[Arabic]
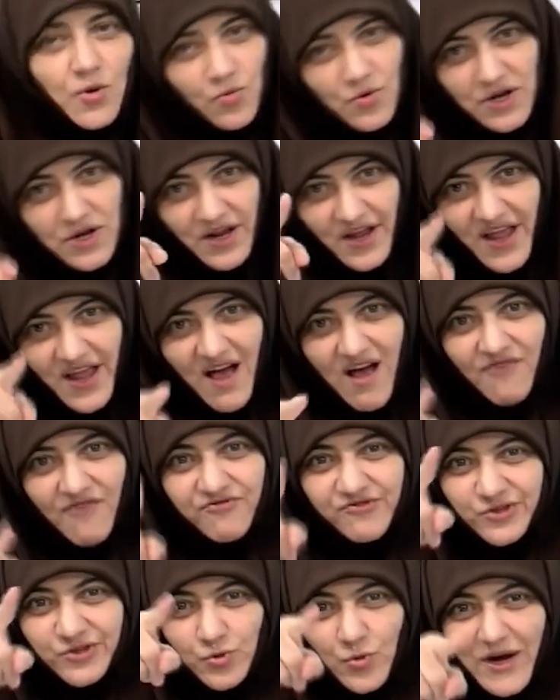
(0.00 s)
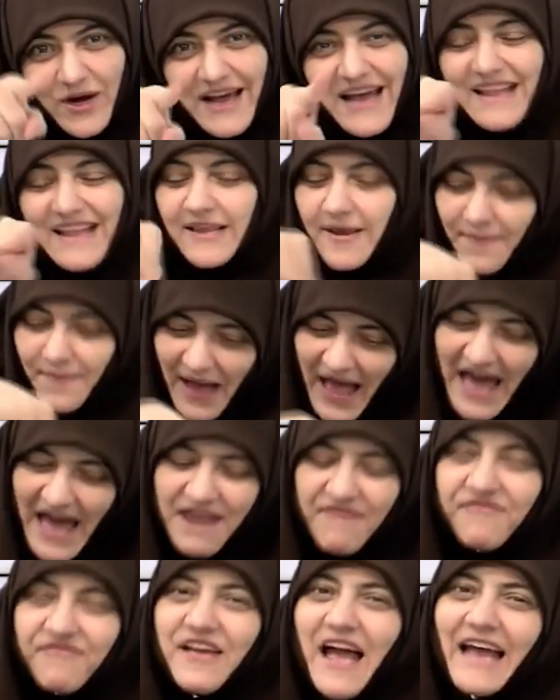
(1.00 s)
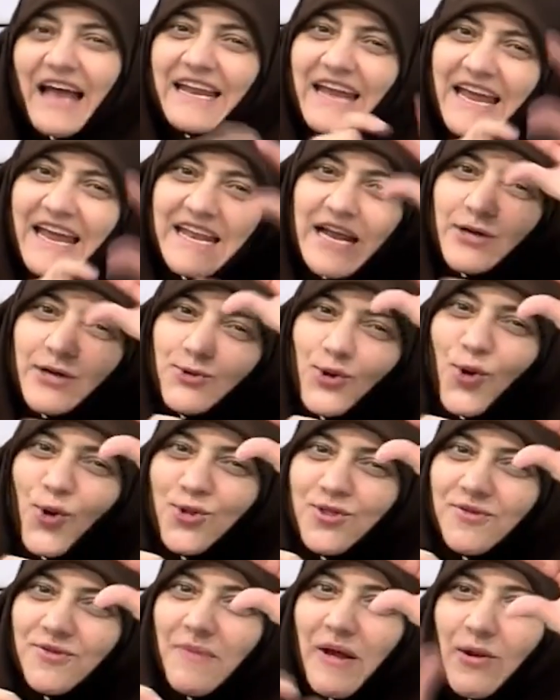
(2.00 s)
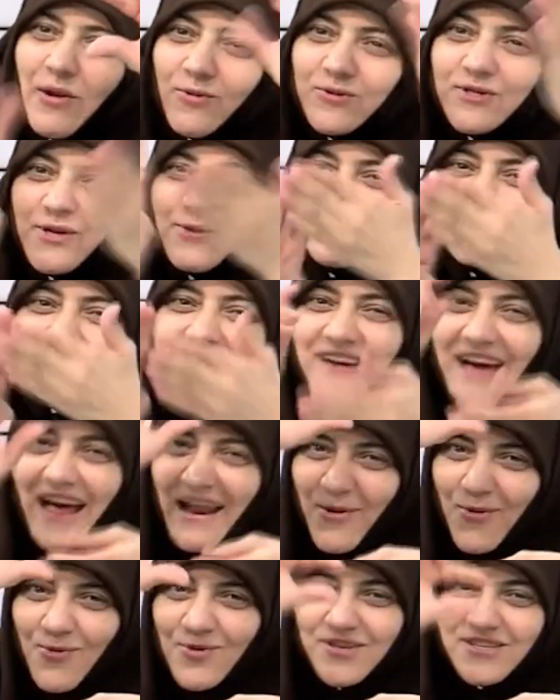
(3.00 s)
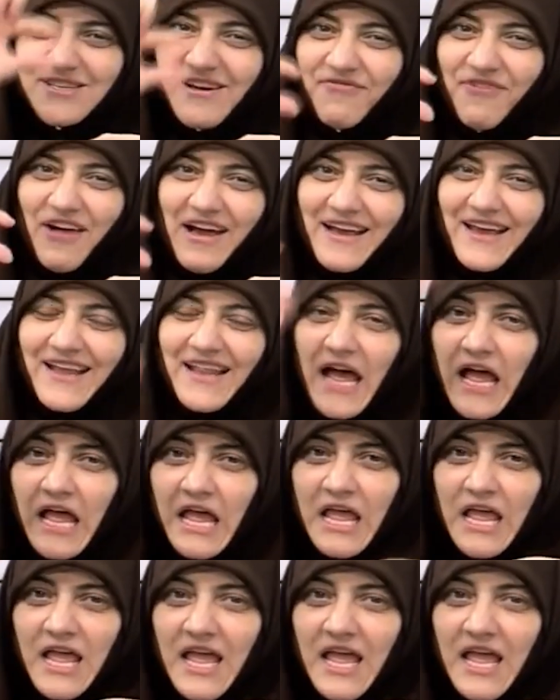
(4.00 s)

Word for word: واللي حافظ وخاتم عارف يعني إيه إنك تحط ملحوظة وستيكة على كل صفحة كده